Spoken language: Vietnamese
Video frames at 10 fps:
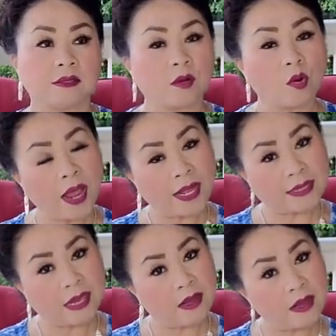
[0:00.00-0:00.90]
của hai
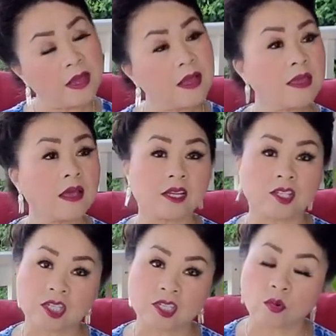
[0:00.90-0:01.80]
tiệt ơi giờ này
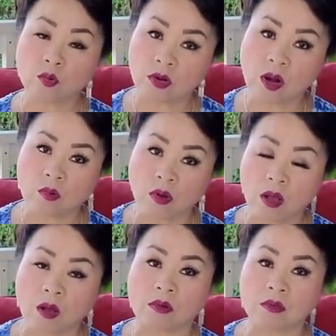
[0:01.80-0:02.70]
chỉ dùng uống nó của
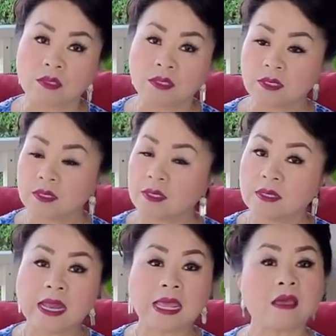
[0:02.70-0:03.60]
hậu
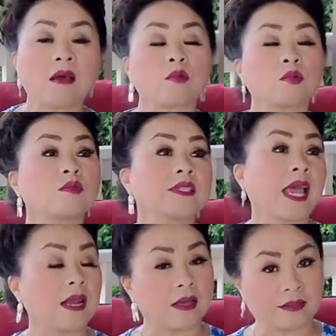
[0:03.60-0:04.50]
nè cho của tuần
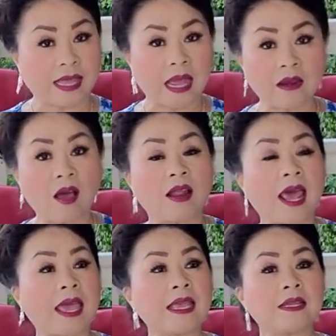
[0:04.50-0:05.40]
thầy lực ta nó
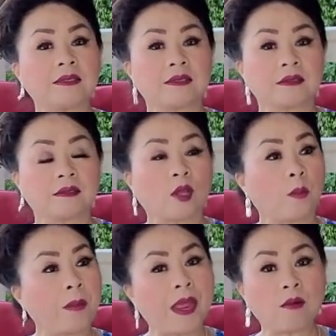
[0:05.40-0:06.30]
lấy tao
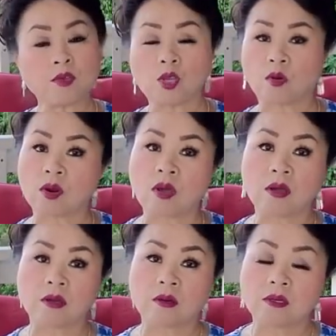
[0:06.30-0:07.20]
bé lúc chồng nó
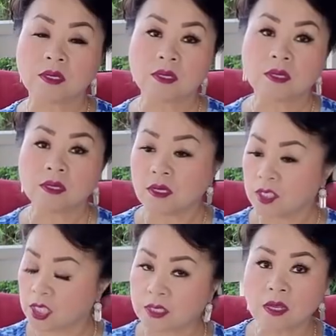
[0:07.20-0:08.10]

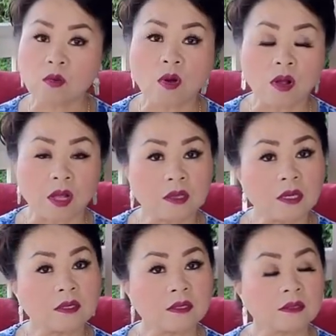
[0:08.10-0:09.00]
chỉ cho qua khó tư